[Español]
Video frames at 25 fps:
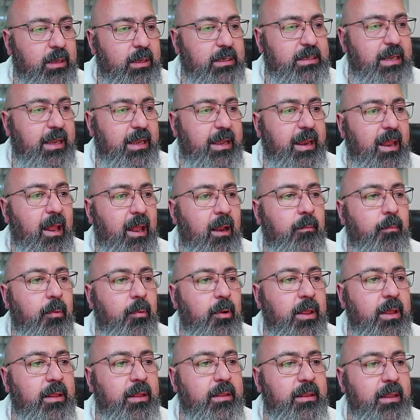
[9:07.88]
que se crea el
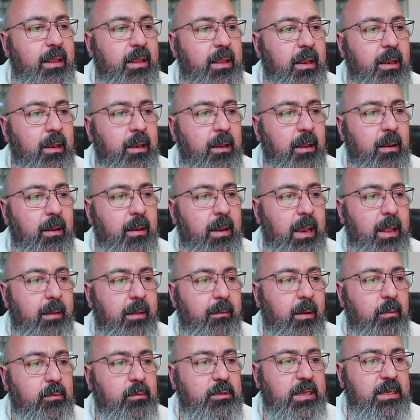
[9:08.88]
proyectil, le
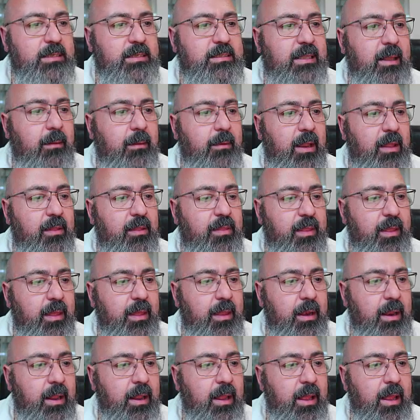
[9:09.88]
vamos a
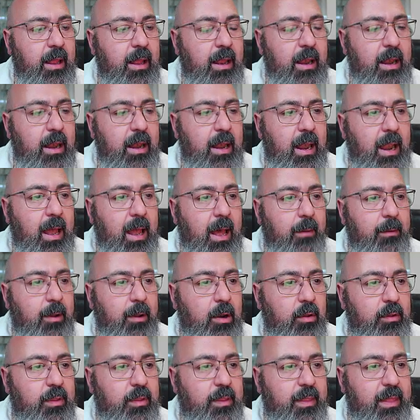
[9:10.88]
establecer la
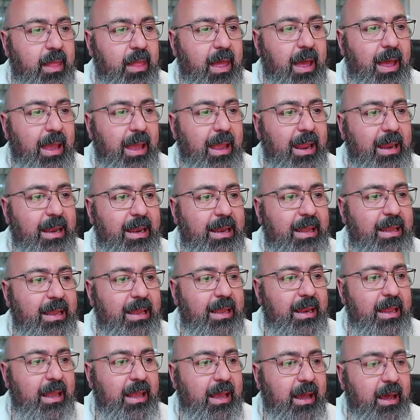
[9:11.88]
velocidad en Y
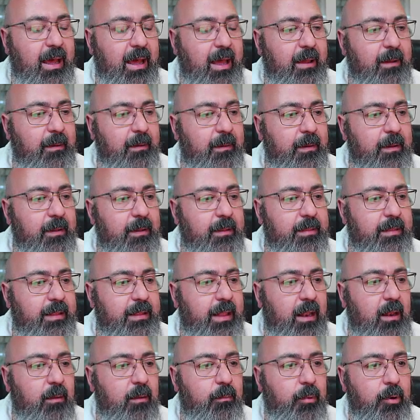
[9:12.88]

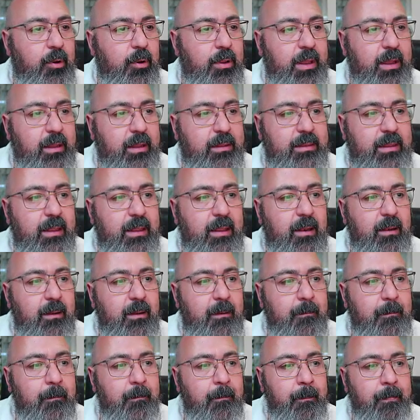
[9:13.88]
del proyectil
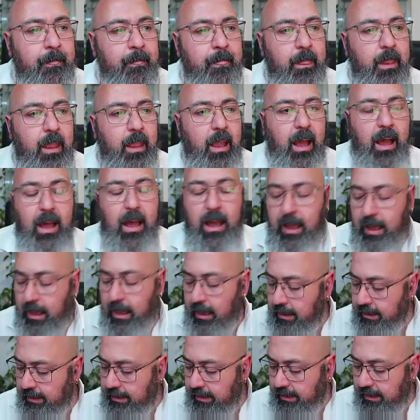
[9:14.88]

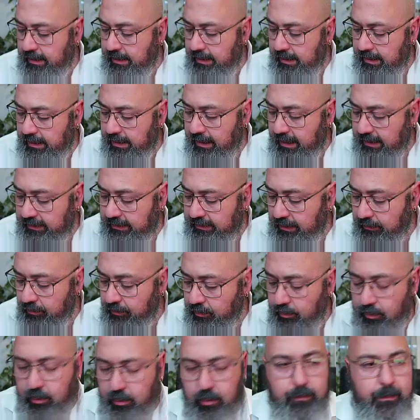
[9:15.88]
a eh,
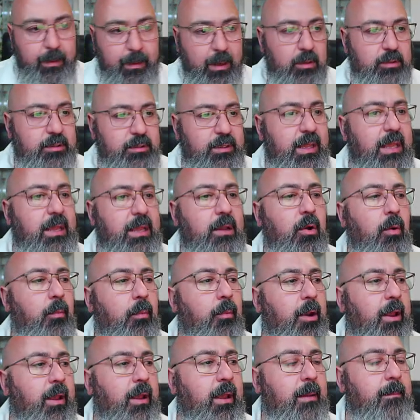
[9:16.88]
negativo, ¿no? menos 5,
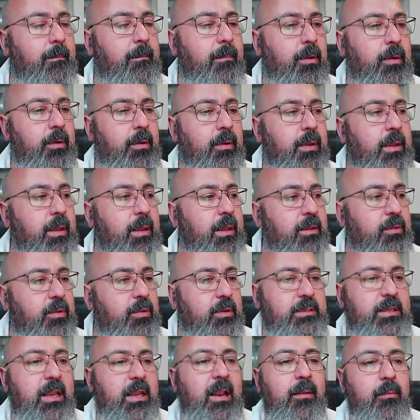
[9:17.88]
por ejemplo.
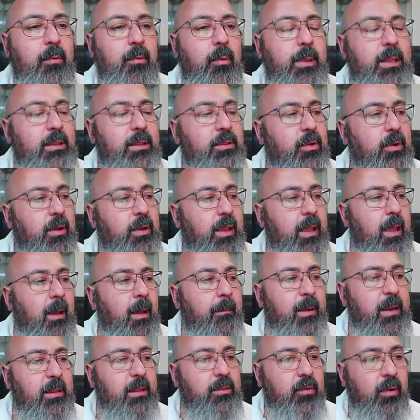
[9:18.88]
Entonces, en el momento que
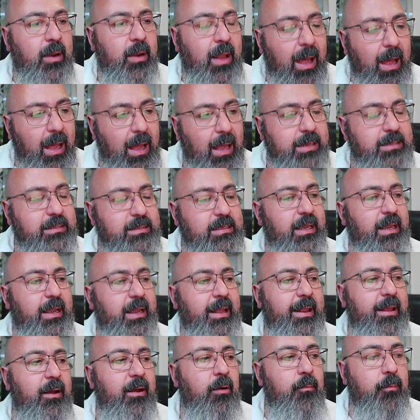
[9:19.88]
aprieto la A, se
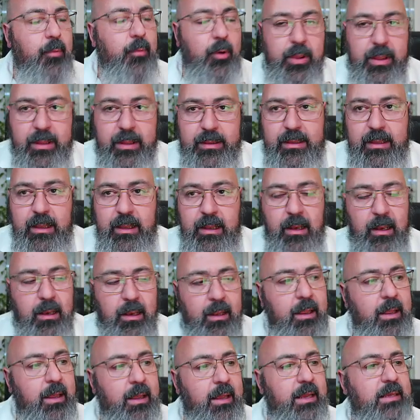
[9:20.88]
crea un proyectil,
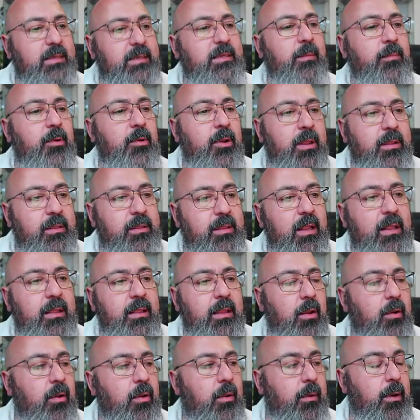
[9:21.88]
ese proyectil
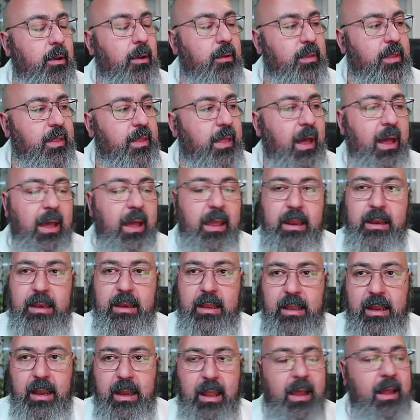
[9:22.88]
tiene una velocidad en
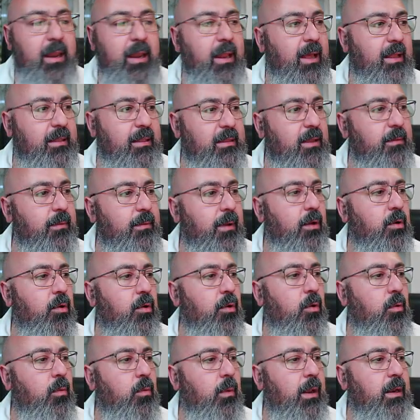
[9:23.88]
Y negativa, con
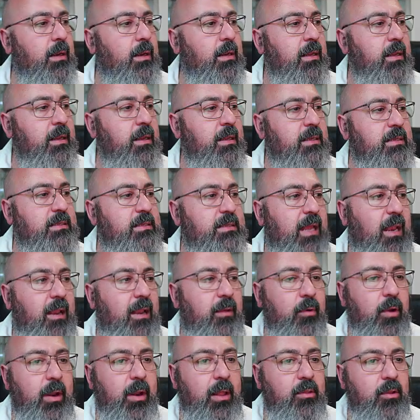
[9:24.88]
lo cual sale
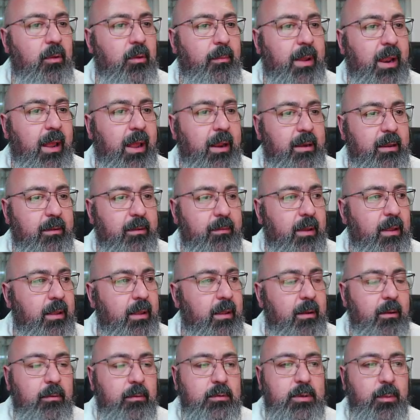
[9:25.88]
volando para arriba.
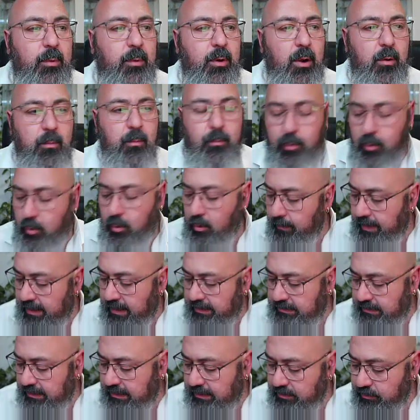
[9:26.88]
Vamos a ponerle un poco
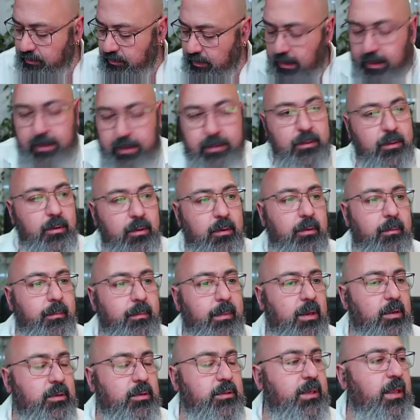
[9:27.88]
más, que es muy lento,
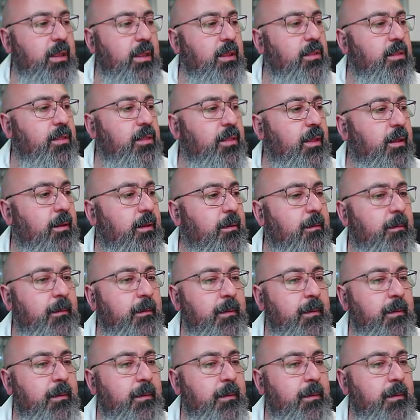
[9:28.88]
menos 15,